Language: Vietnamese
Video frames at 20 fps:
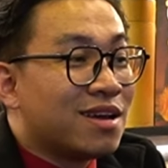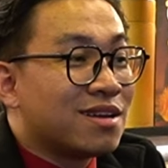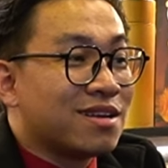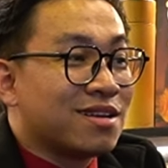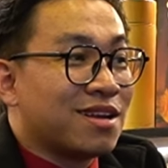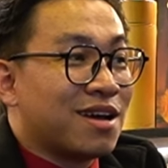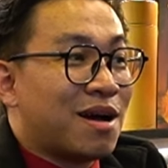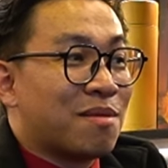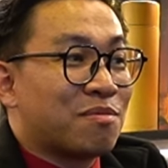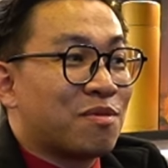
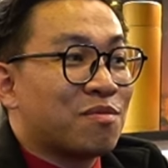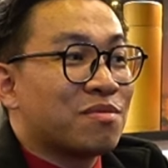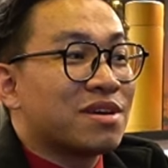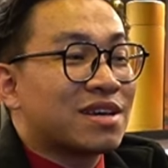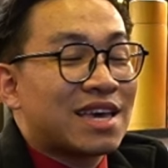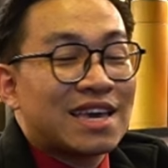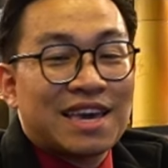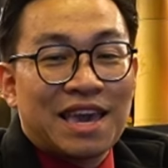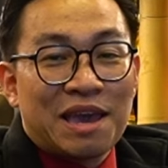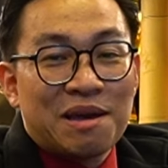Rồi trường hợp giống như
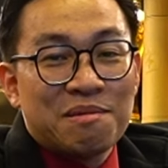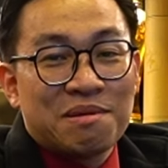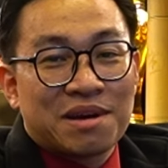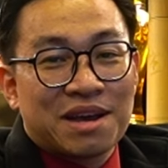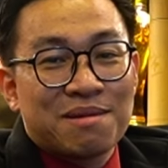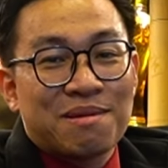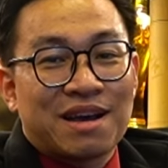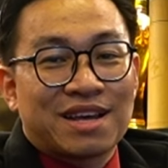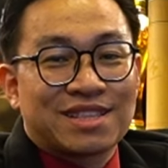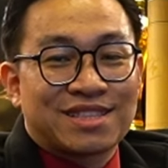cái kéo mà
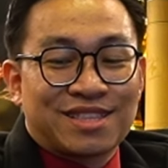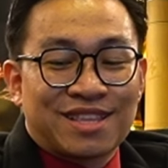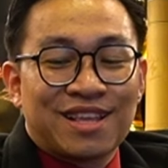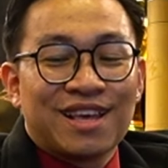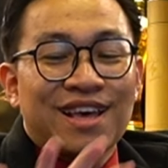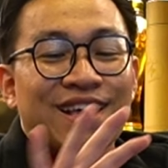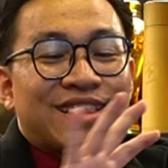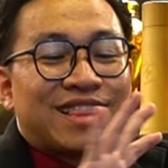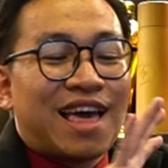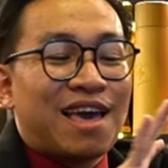các bạn
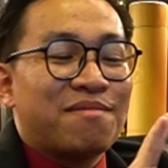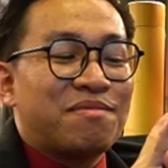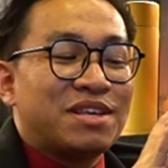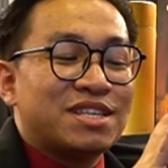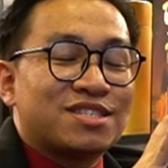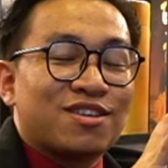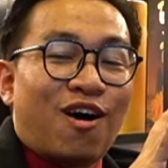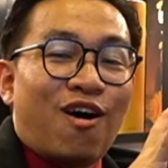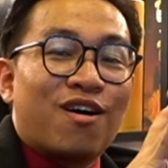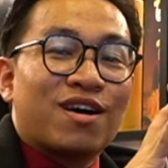thay vì
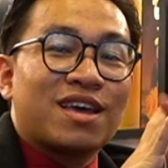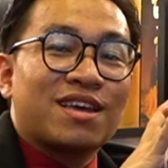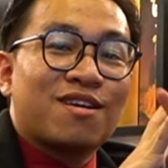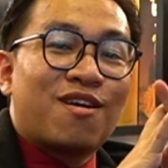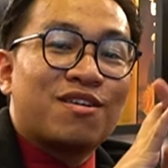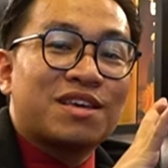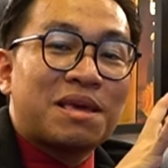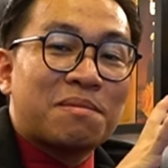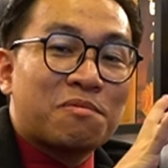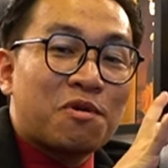xỏ cái
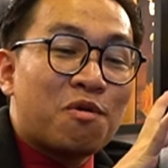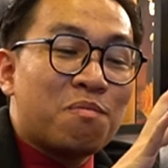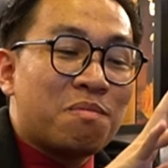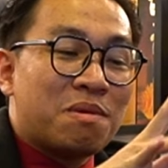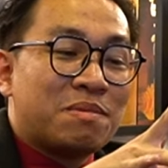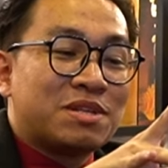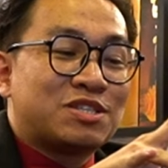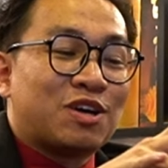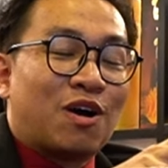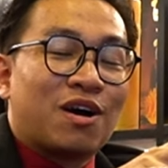ngón giáp út
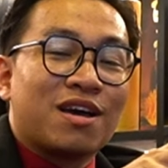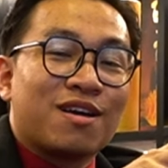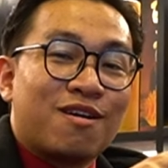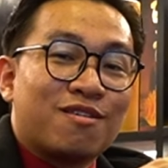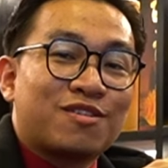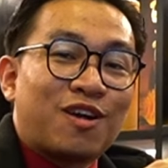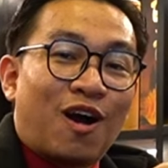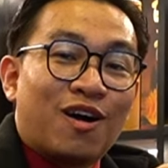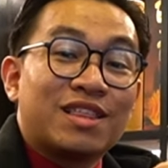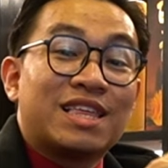mà mình xỏ cái
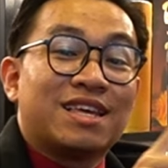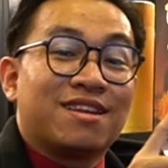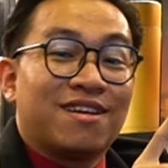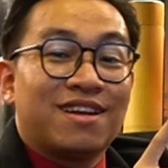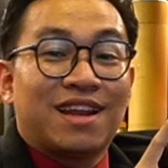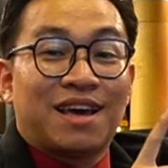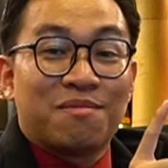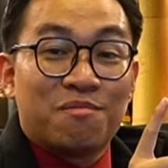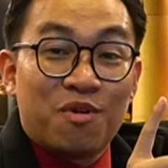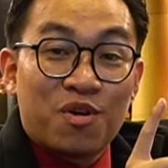ngón trỏ thì nó
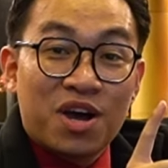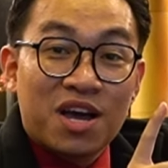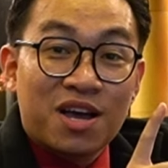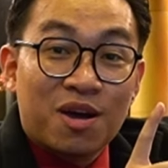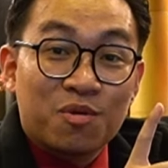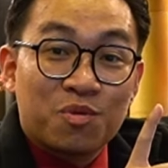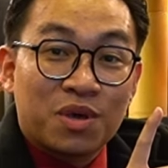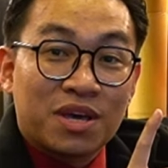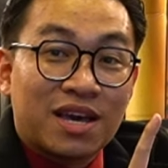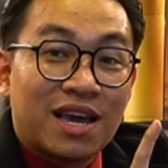lại một cái
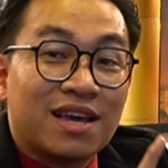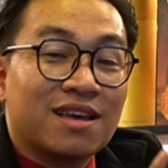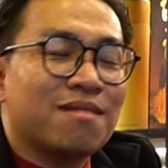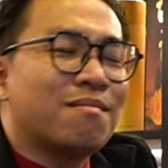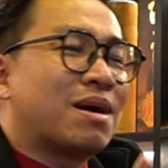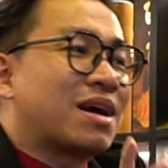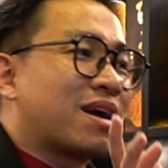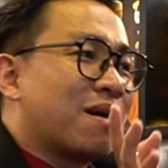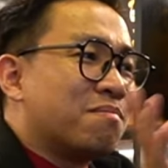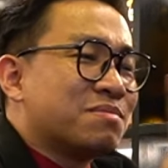câu chuyện khác, các
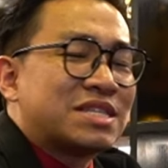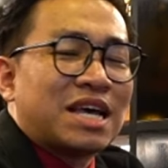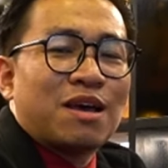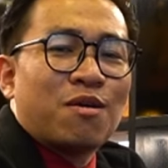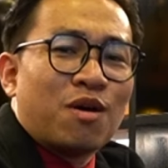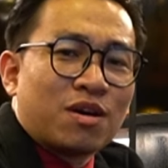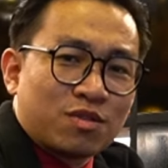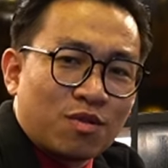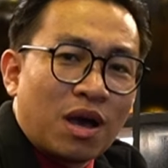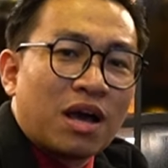bạn cầm sai
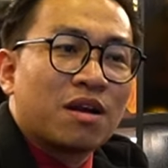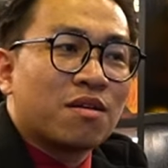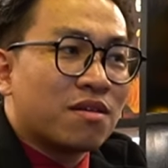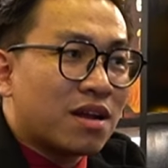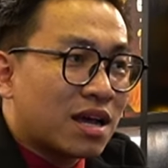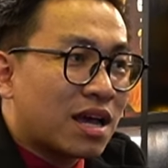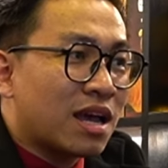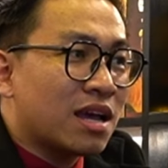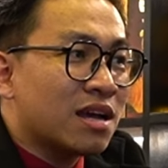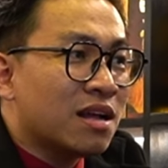hoàn toàn rồi
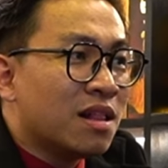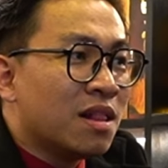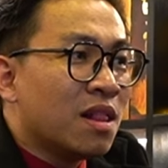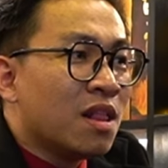là khác.